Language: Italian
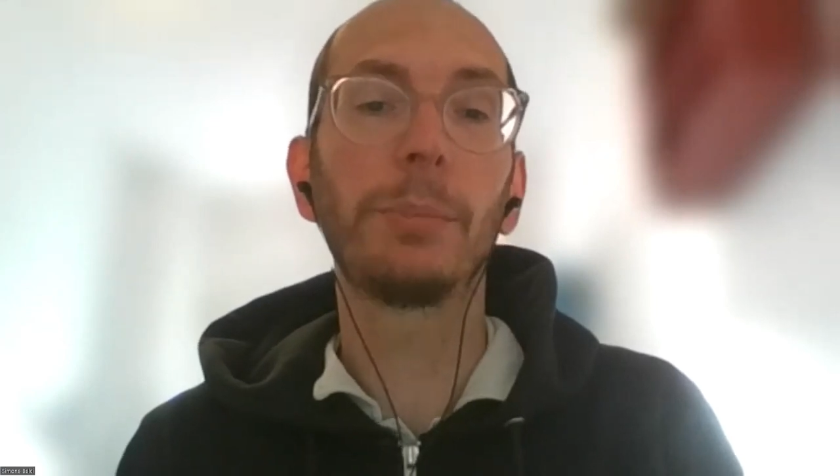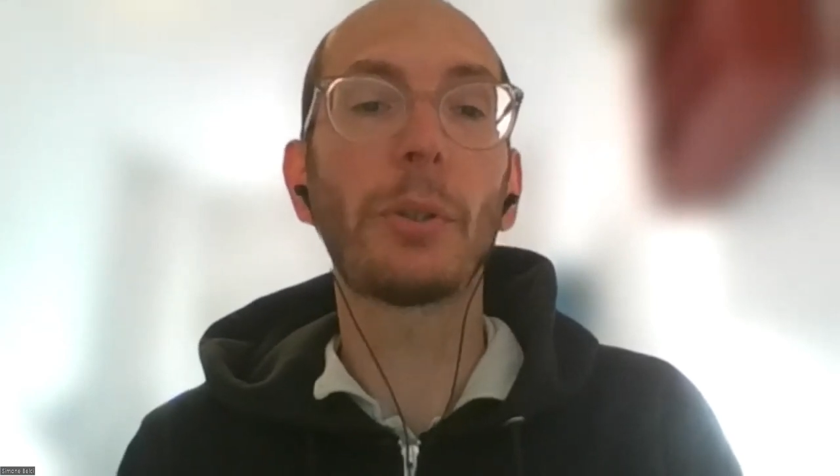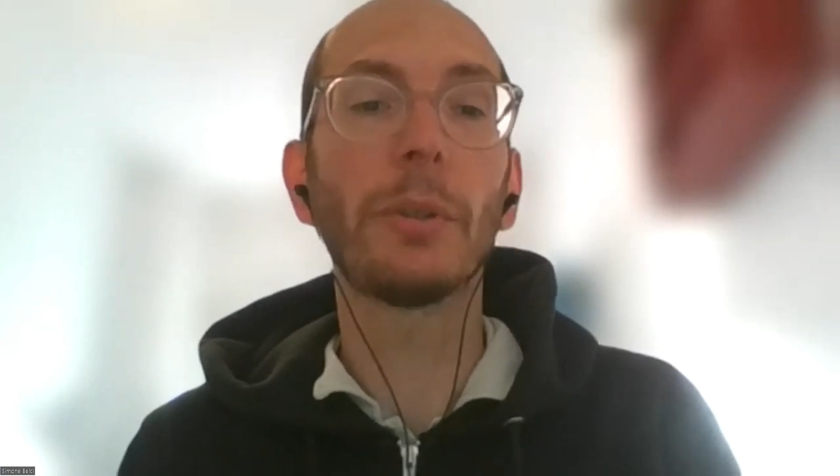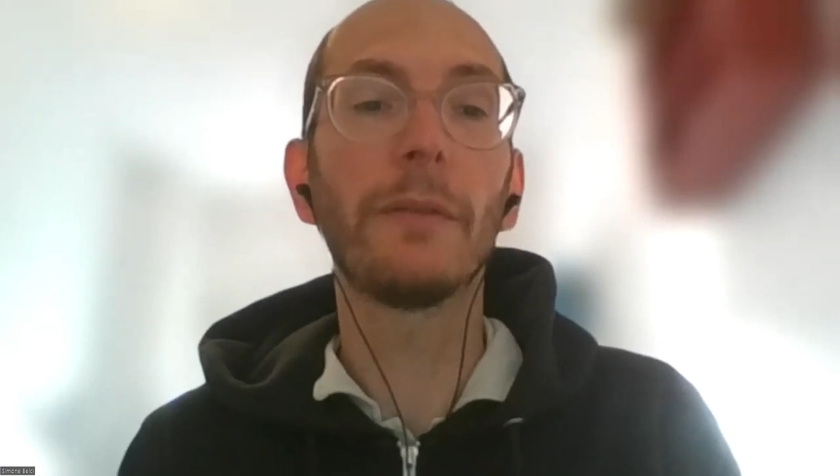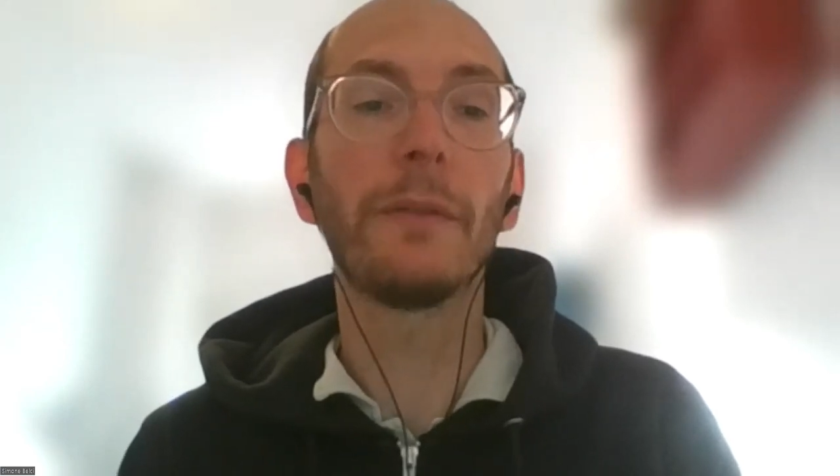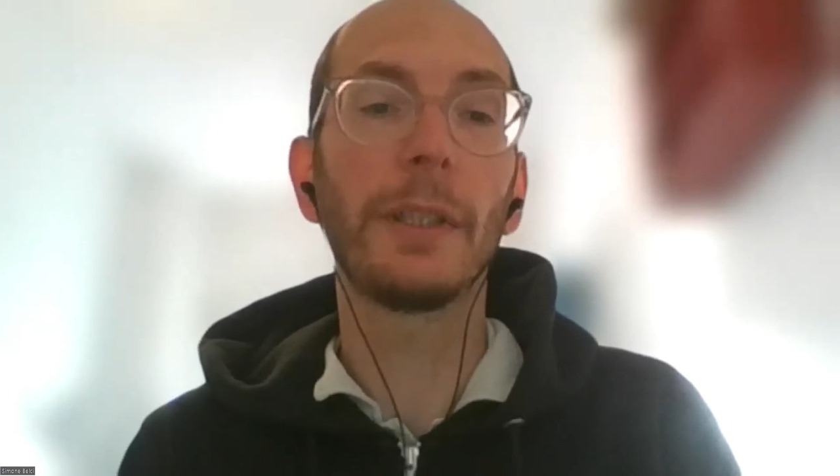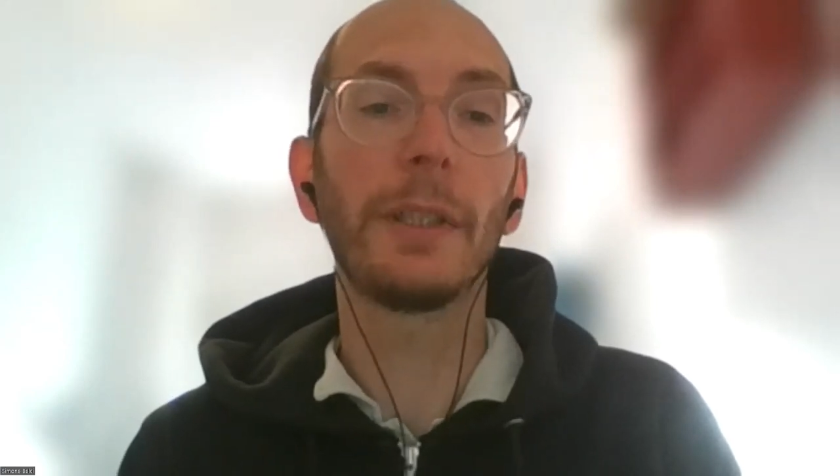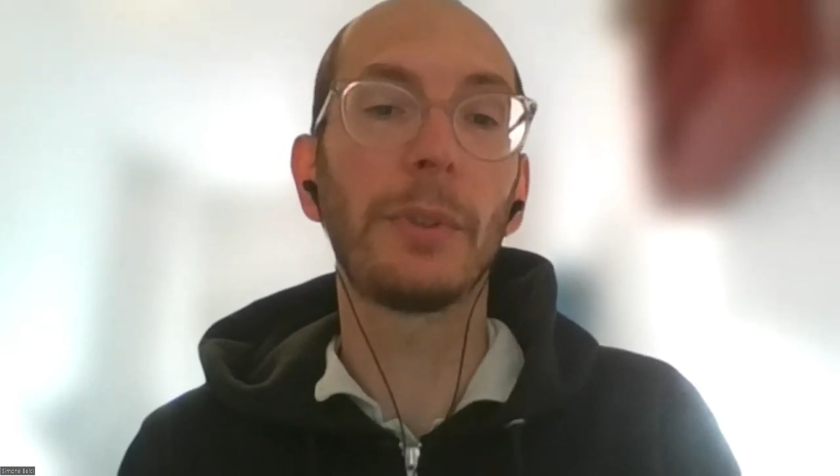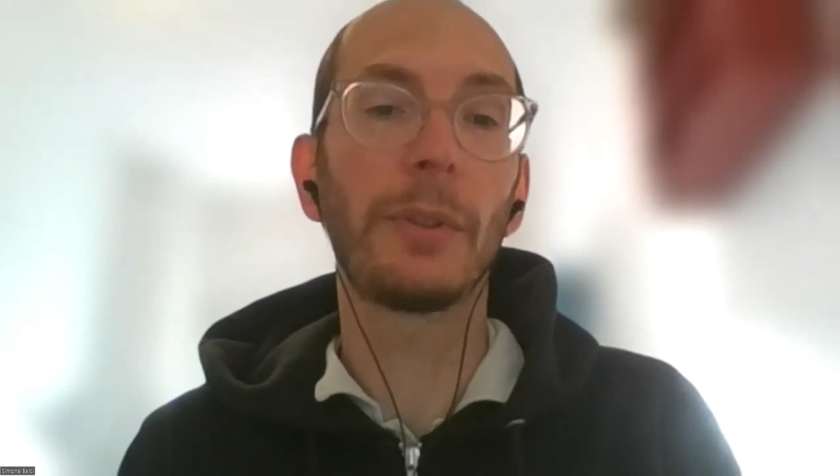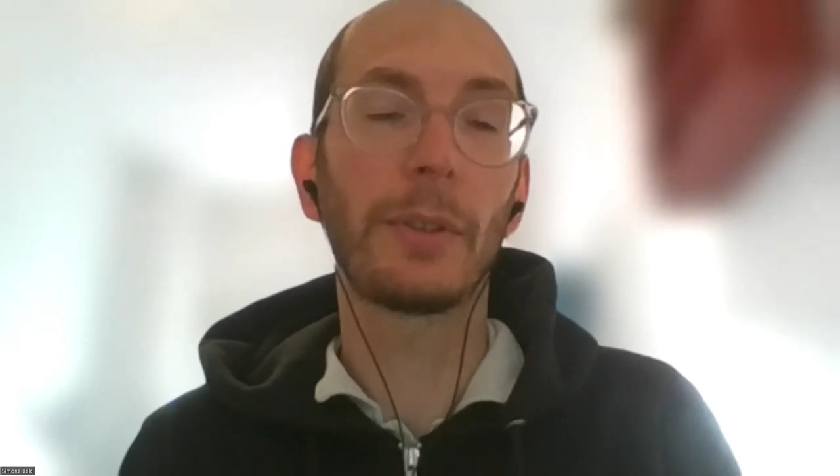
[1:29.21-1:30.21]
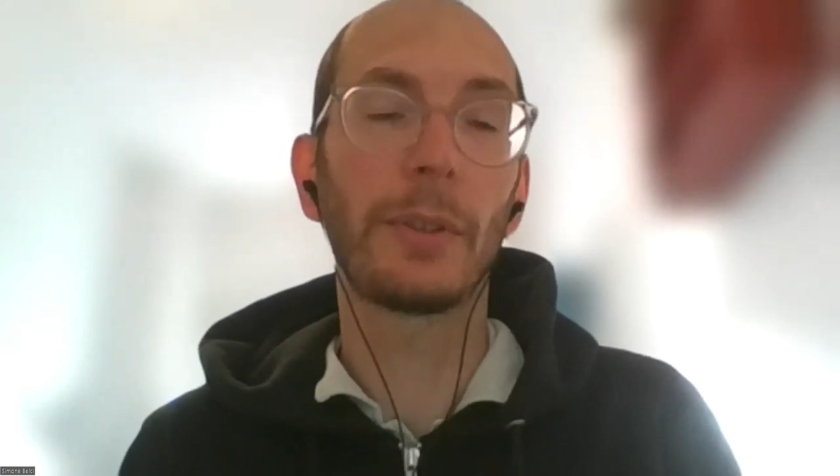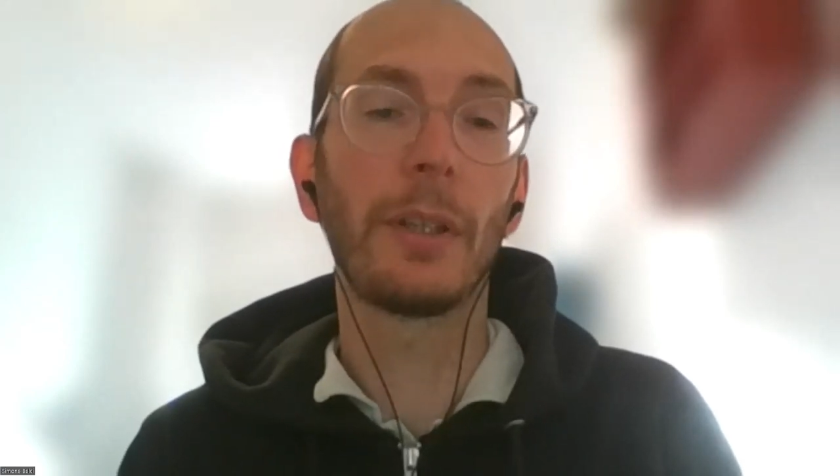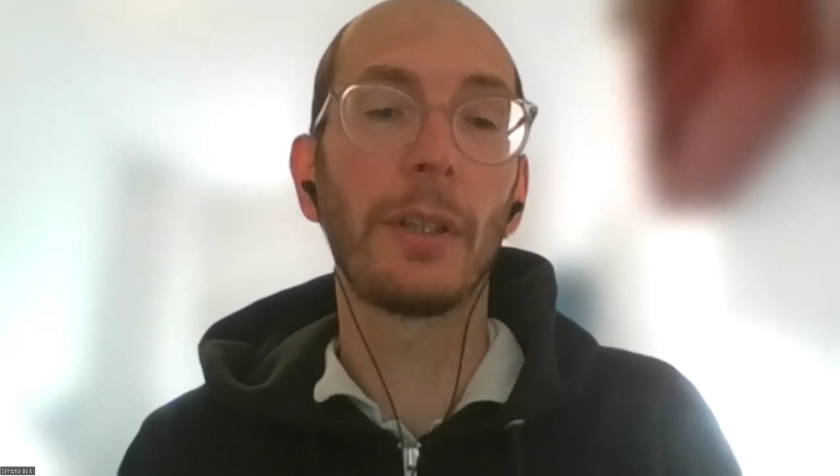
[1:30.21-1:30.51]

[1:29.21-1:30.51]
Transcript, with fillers: Pro Infirmis.